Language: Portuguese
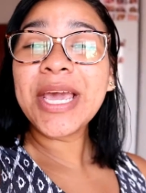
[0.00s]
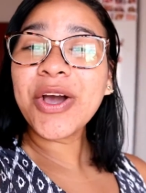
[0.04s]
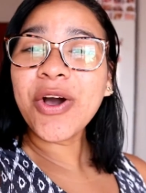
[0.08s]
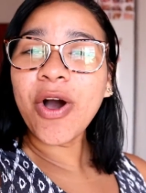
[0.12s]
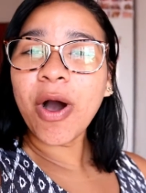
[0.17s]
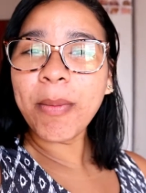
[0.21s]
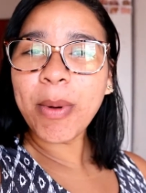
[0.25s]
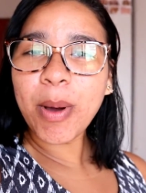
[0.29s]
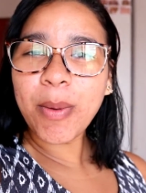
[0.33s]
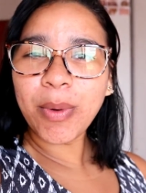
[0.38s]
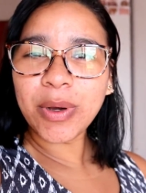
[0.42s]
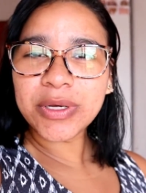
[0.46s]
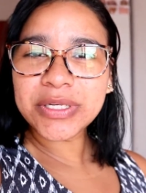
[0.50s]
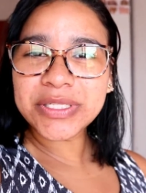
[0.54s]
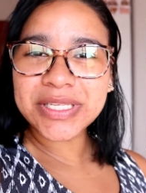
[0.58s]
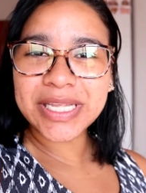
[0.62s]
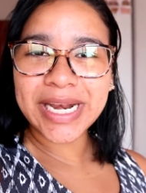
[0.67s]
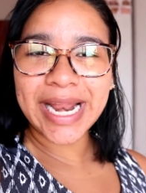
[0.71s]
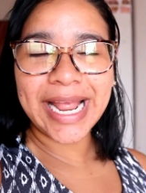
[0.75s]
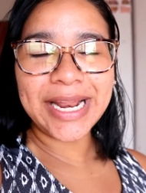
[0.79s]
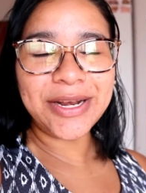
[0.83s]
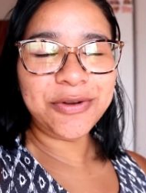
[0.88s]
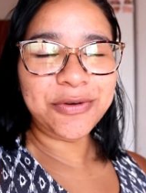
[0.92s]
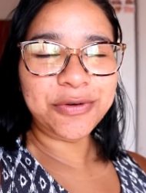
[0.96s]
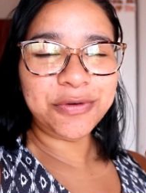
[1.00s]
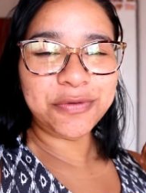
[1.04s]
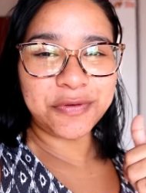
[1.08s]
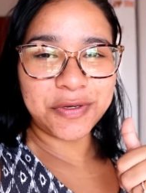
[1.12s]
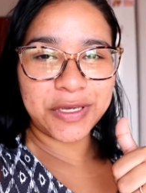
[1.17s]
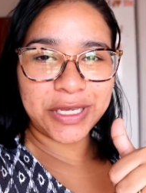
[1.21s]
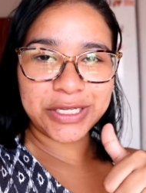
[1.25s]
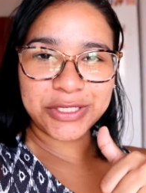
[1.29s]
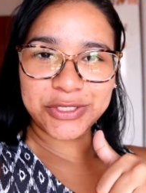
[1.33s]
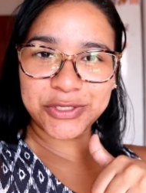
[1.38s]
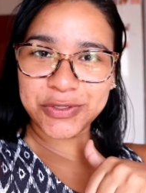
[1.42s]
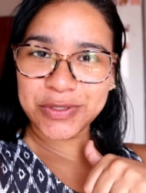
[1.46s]
como eu mostrei no
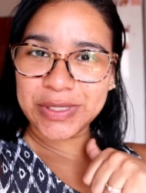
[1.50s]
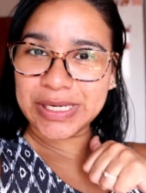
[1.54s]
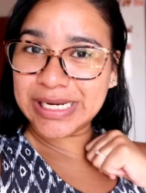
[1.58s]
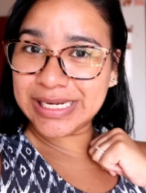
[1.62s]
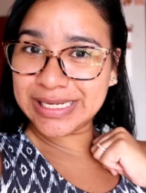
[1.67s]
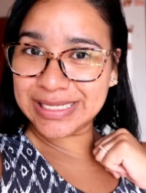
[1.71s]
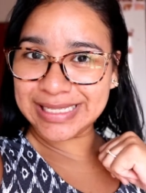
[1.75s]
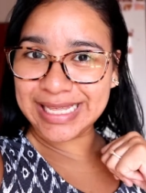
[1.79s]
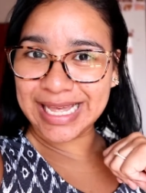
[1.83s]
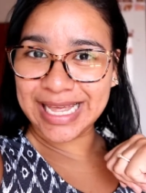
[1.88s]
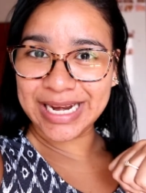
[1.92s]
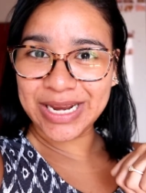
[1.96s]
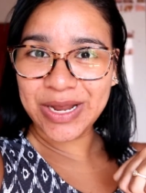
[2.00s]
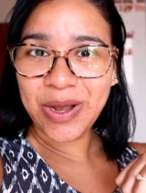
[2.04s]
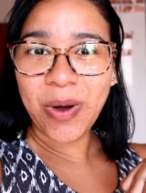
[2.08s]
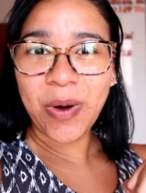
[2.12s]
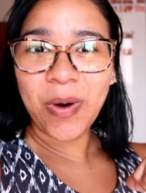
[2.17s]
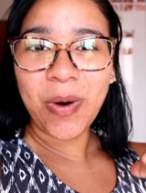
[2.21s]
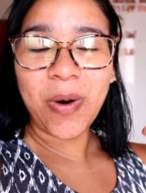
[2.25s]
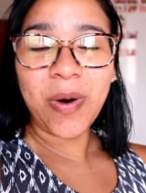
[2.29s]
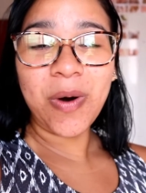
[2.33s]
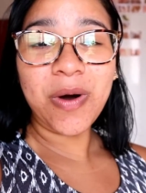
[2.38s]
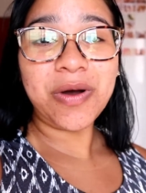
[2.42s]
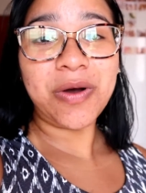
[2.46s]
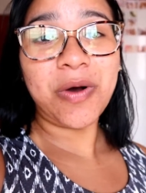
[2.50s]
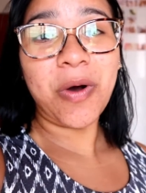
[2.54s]
vídeo anterior,